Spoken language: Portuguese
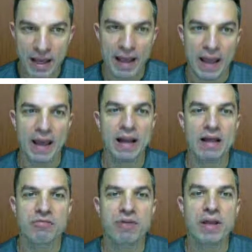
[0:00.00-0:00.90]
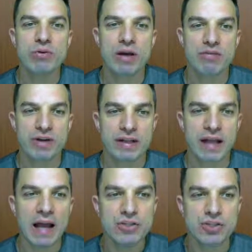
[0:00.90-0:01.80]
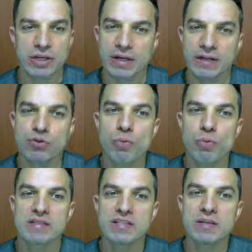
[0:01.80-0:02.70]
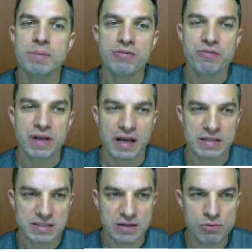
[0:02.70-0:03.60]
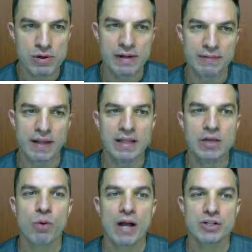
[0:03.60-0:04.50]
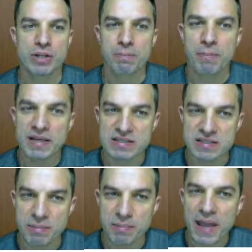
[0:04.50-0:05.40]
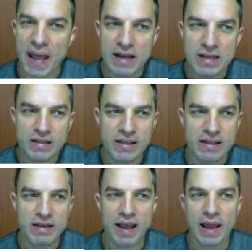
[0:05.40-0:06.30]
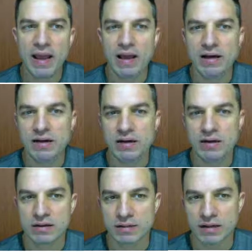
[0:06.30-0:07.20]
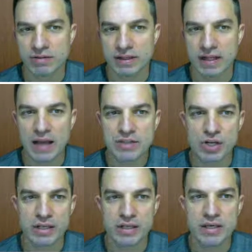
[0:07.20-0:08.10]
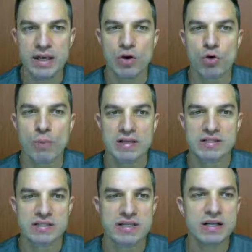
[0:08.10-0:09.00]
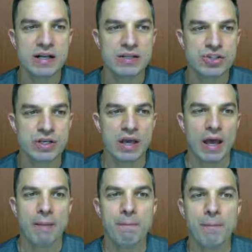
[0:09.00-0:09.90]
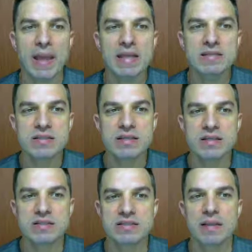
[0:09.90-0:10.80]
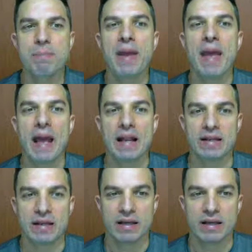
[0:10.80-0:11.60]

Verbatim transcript: ela veio, na verdade, de uma simplificação da linguagem BCPL, que é, uh, na verdade, aqui uma sigla de Basic CPL.